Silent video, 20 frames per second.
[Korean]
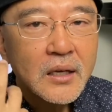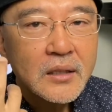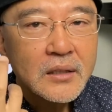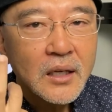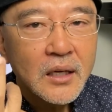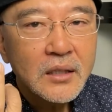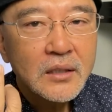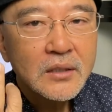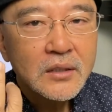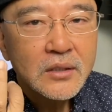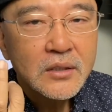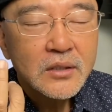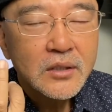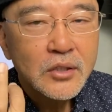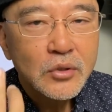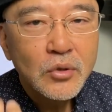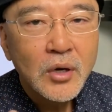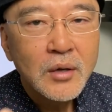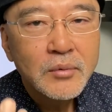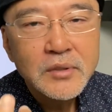딱
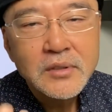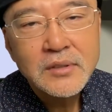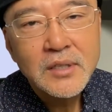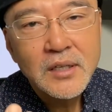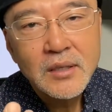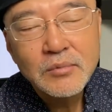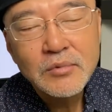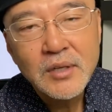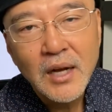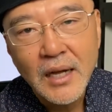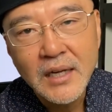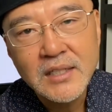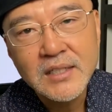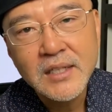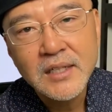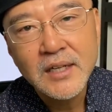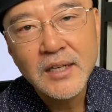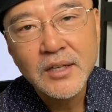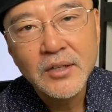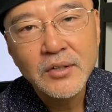기도하는 사람들
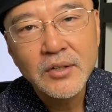알잖아요.